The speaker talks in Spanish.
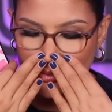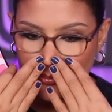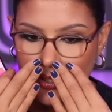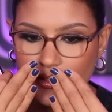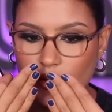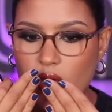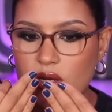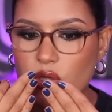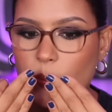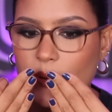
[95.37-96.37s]
Me quito los
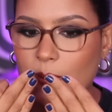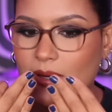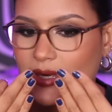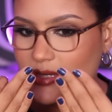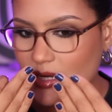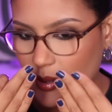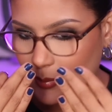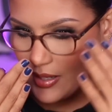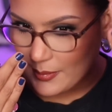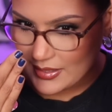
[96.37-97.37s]
anillos para maquillar,
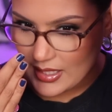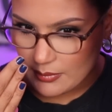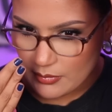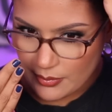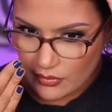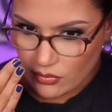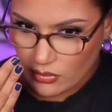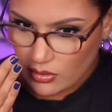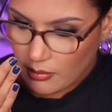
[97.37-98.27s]
para peinarme, perdón.